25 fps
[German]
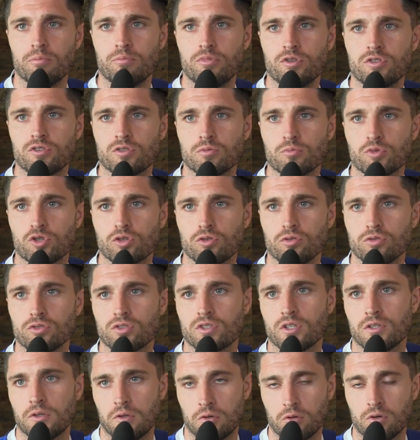bis zum Schluss
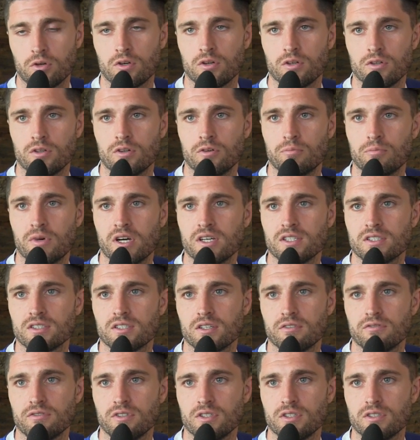dann auch äh,
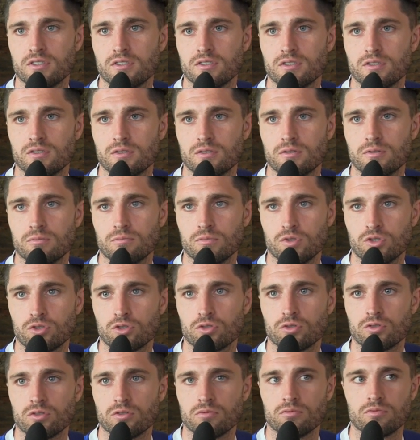Meister wird, ist
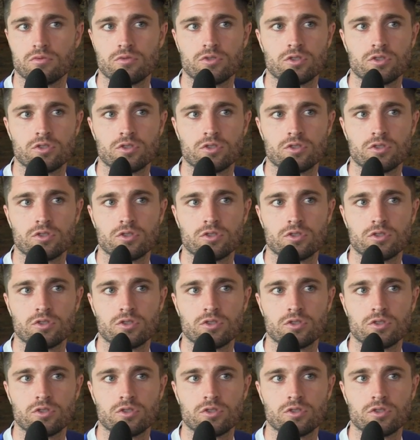schon,